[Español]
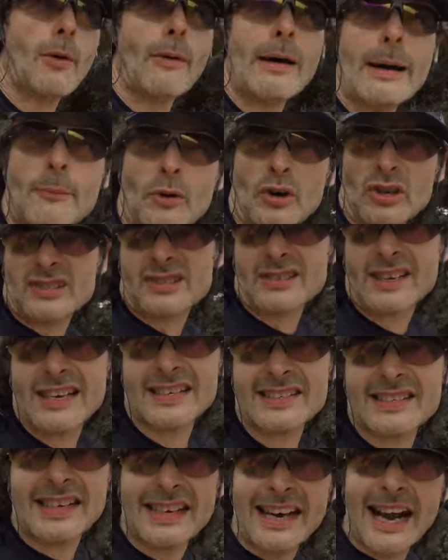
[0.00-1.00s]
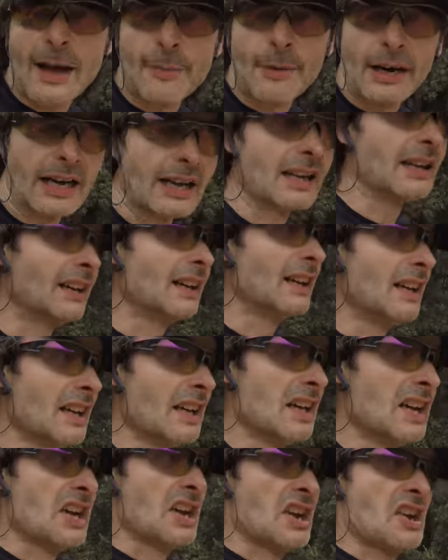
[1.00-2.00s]
vamos, que si graba,
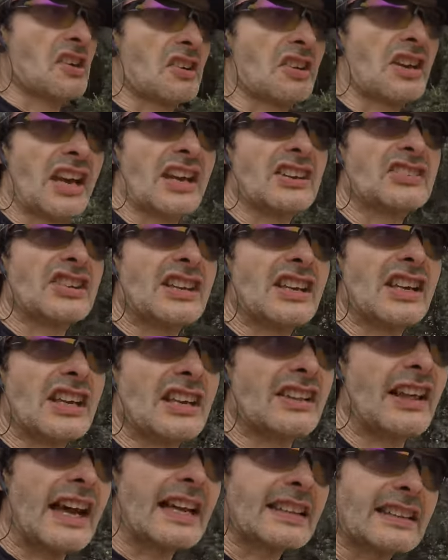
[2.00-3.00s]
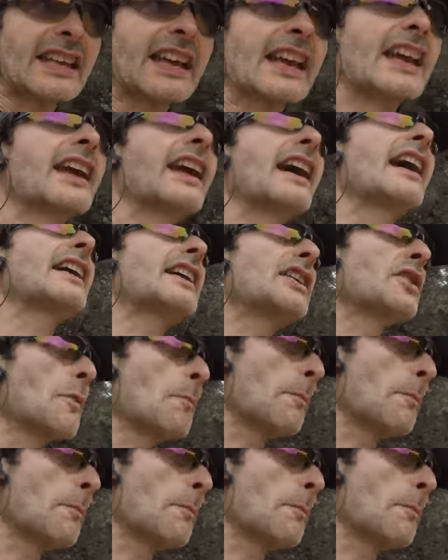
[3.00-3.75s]
que si date ahí un